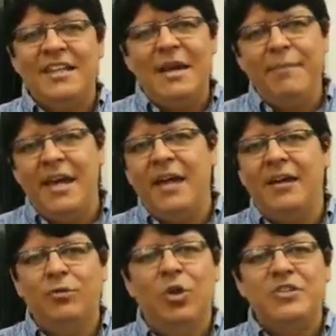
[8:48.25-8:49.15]
Y
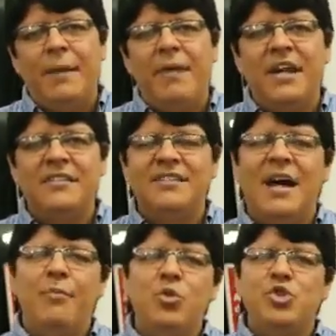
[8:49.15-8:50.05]
también no se
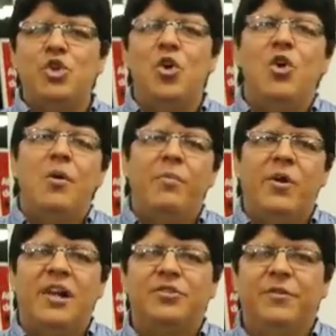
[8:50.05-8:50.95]
aparecía mucho
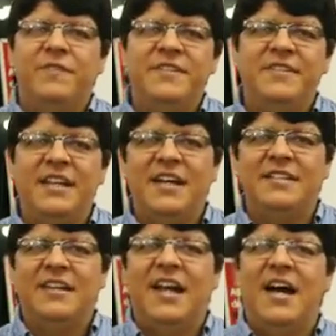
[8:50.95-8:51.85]
por las
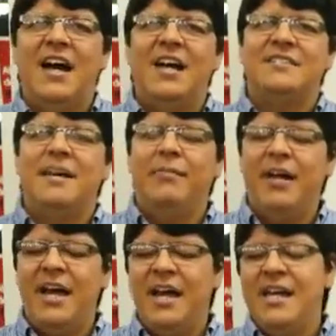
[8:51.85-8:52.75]
oficinas de la
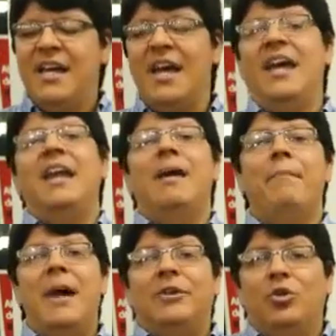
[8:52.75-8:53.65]
Asamblea en
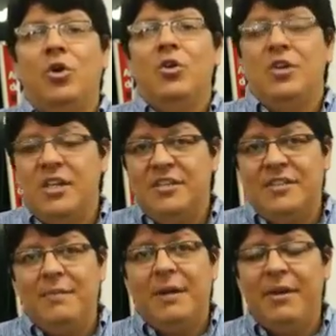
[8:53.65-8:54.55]
Ambato y
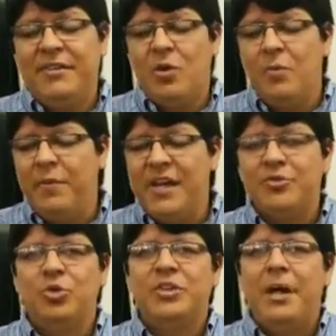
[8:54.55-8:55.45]
simplemente
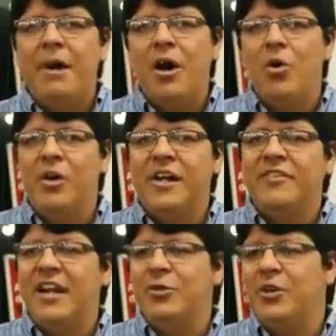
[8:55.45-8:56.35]
cumplía su trabajo
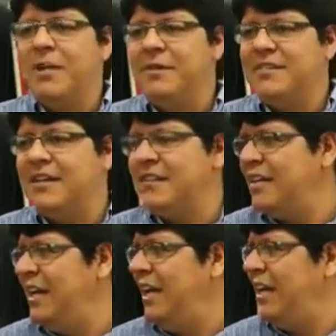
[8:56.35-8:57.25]
retirando revistas
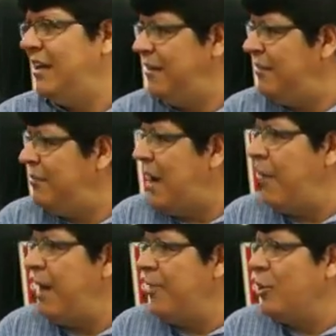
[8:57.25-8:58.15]
y
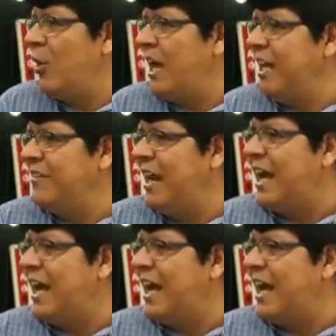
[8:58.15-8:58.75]
hablando con la gente en la